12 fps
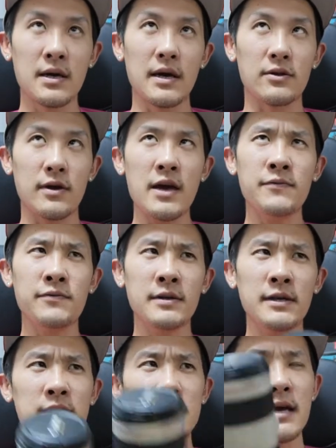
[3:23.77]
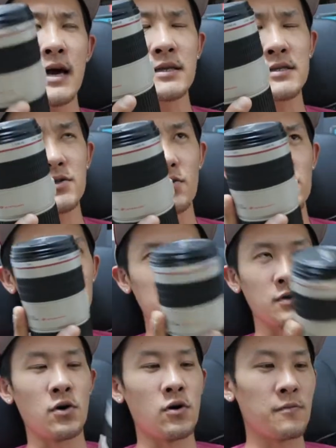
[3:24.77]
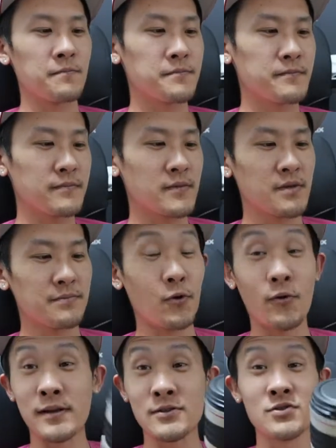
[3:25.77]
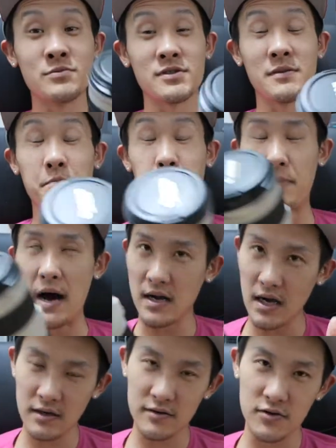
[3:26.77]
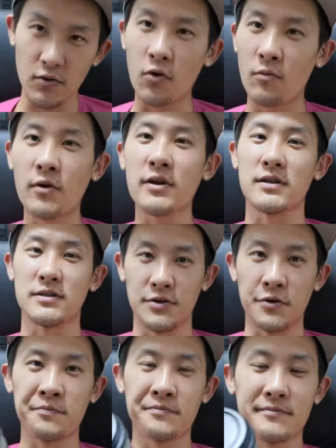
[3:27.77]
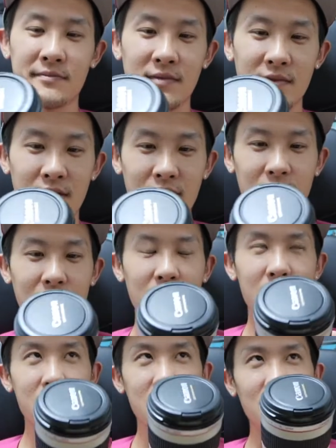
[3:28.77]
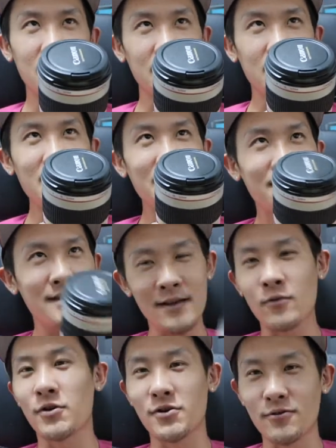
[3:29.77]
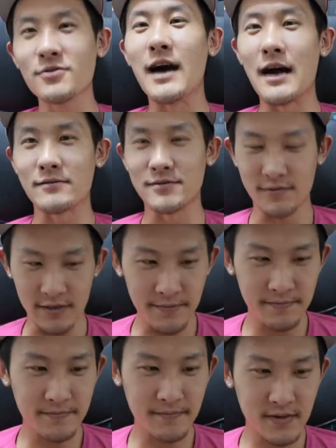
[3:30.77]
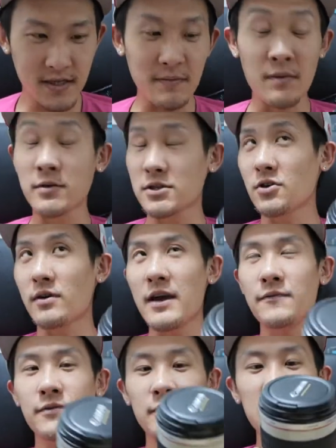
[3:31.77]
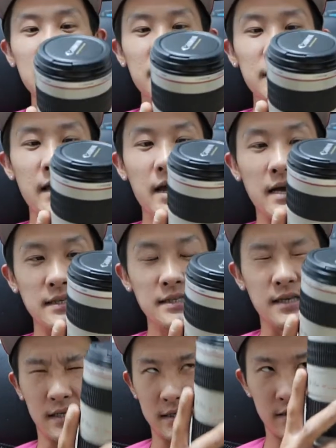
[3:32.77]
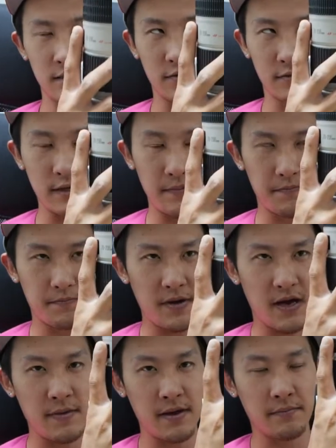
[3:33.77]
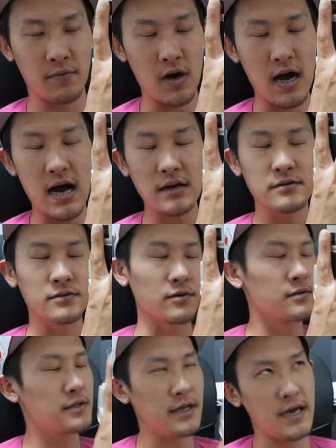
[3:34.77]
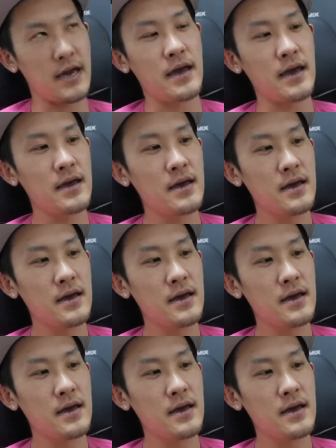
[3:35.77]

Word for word: F2.8 同士の望遠ズームってバカクソ重いんですよ。1.5 キロぐらいあるんですよね。で、もちろん F2.8 が必要な場面もあるので、